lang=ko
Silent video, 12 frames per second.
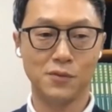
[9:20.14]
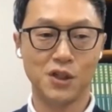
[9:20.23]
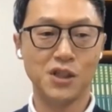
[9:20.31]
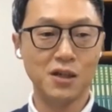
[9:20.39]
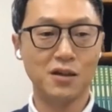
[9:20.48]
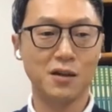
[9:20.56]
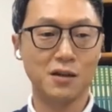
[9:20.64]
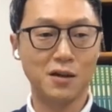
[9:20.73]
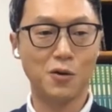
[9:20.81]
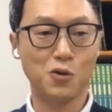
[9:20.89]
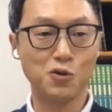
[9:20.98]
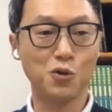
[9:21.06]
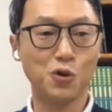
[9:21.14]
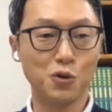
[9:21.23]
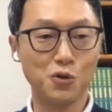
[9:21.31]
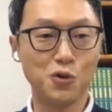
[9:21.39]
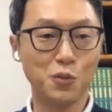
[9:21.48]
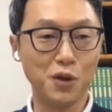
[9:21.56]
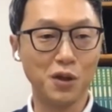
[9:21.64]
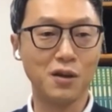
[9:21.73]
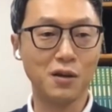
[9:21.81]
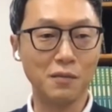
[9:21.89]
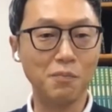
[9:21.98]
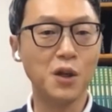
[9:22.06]
시장을 갖다 어느 정도는 좀
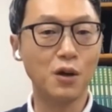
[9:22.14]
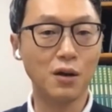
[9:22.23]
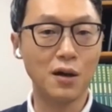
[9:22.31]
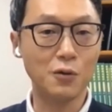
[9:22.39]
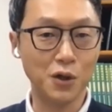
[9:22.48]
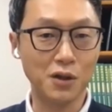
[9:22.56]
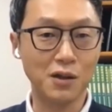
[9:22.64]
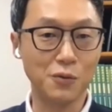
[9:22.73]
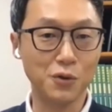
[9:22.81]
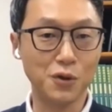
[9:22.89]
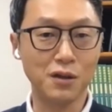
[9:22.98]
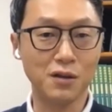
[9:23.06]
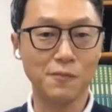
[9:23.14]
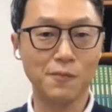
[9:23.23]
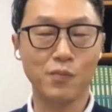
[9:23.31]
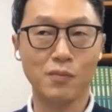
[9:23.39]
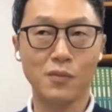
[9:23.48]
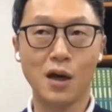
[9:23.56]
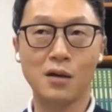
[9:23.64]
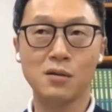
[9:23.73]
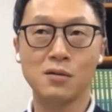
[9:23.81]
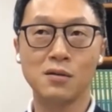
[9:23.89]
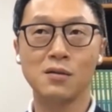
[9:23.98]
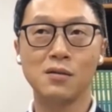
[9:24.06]
이렇게 밀어나가고 있다 보니
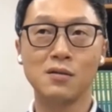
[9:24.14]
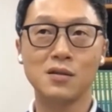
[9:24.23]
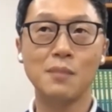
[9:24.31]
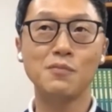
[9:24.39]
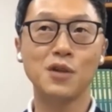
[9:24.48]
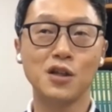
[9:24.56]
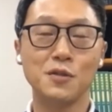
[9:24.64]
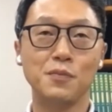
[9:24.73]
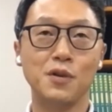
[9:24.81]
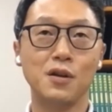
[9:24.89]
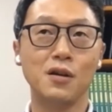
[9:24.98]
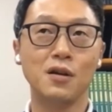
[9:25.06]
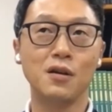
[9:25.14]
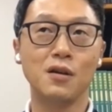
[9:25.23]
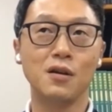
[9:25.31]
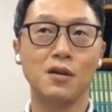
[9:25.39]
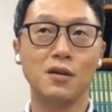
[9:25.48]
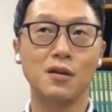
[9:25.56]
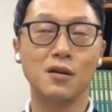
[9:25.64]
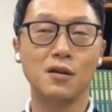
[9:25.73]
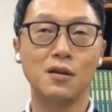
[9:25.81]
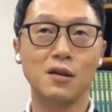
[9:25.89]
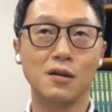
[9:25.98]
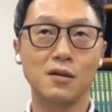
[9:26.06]
다른 30, 40대
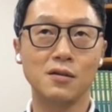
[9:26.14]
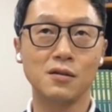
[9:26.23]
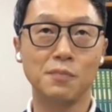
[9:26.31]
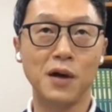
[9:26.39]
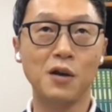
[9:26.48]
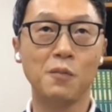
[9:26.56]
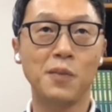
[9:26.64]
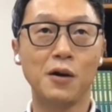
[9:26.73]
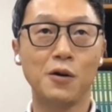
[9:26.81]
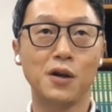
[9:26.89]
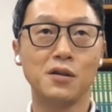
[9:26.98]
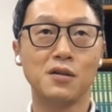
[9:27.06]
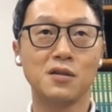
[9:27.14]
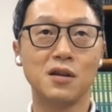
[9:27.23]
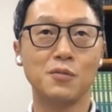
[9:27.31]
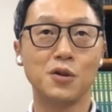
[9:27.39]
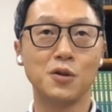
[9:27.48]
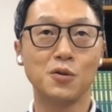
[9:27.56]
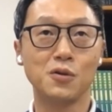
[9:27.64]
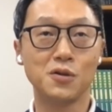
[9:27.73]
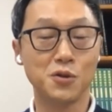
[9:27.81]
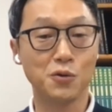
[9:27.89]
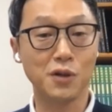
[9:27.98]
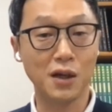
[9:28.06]
그 바잉 파워가 있는 사람들도
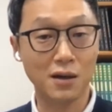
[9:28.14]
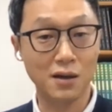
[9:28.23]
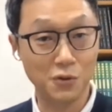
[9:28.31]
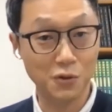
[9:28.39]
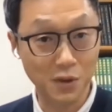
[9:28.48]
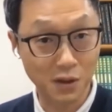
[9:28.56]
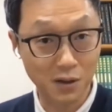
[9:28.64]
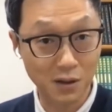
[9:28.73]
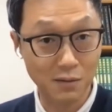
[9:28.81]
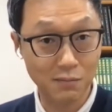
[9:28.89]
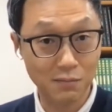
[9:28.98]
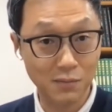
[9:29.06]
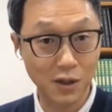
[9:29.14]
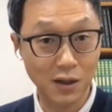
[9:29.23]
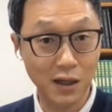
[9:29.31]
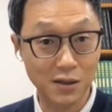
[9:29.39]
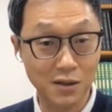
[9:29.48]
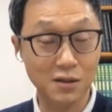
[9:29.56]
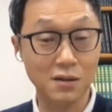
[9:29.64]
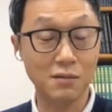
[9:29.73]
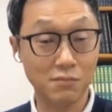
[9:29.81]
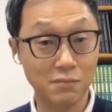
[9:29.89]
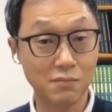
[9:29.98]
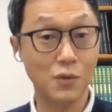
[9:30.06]
그쪽으로 약간 좀 이렇게 같이
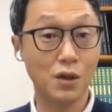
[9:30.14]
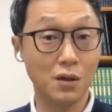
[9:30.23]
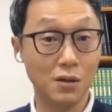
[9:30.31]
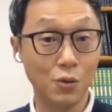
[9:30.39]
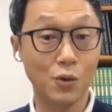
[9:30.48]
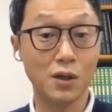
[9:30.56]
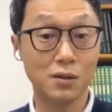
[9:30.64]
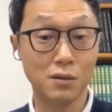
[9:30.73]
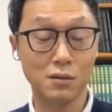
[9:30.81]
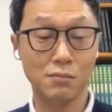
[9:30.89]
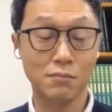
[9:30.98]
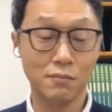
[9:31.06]
이제 녹아드는